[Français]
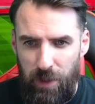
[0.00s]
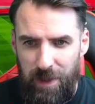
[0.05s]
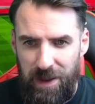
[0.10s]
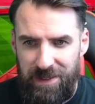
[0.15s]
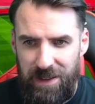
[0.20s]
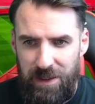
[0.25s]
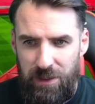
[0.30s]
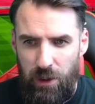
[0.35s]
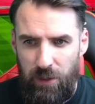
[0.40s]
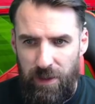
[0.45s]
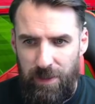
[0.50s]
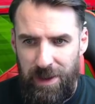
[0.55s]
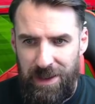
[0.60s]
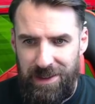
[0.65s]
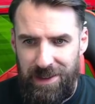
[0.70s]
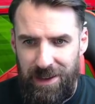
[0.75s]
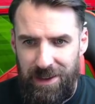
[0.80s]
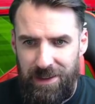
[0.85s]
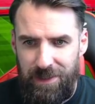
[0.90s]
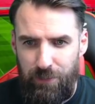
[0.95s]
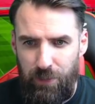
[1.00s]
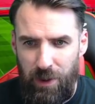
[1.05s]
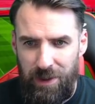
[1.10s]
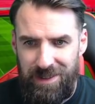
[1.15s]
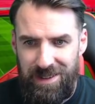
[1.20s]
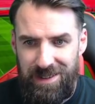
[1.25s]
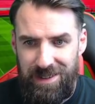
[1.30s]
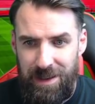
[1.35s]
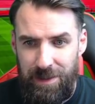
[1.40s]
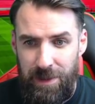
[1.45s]
Marseille 9ème avec 13 points,
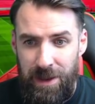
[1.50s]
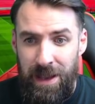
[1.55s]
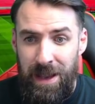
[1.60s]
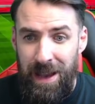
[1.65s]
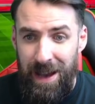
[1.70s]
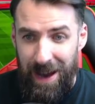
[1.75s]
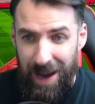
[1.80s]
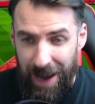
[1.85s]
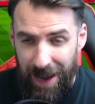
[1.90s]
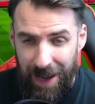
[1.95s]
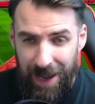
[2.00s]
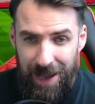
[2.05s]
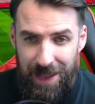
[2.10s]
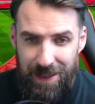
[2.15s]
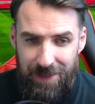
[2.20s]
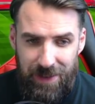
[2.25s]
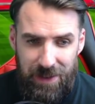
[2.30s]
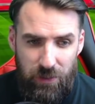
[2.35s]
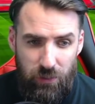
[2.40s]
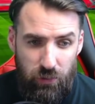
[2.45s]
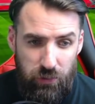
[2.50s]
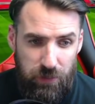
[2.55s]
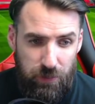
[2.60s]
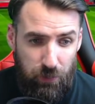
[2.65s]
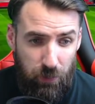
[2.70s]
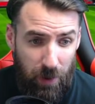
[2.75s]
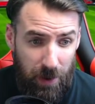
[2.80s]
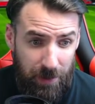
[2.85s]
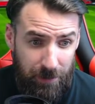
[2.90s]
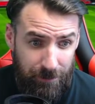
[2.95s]
10ème Rennes avec 12
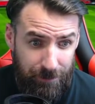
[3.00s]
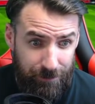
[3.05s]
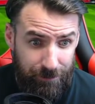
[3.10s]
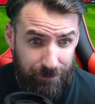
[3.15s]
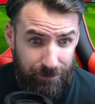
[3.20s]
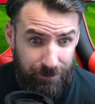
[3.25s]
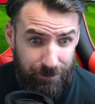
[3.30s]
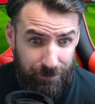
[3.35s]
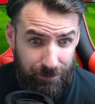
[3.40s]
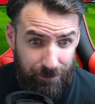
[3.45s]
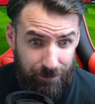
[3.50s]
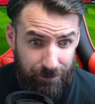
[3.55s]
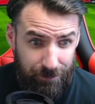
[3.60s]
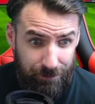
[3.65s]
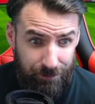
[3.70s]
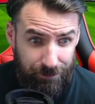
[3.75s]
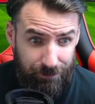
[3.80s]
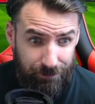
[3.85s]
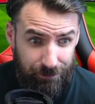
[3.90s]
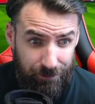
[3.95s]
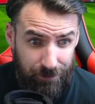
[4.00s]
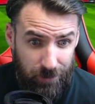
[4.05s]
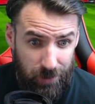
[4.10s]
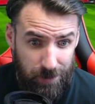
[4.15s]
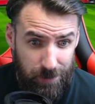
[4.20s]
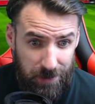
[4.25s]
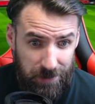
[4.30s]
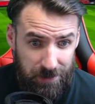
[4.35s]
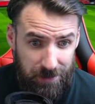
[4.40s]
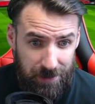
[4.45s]
points.
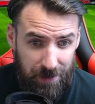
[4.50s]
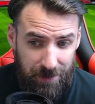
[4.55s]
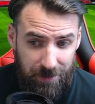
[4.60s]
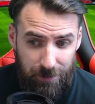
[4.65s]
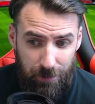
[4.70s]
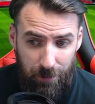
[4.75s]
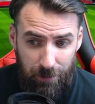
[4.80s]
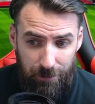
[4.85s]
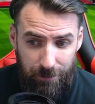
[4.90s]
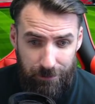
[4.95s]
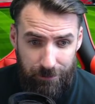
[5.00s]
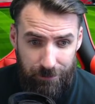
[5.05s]
Deuxième partie de classement,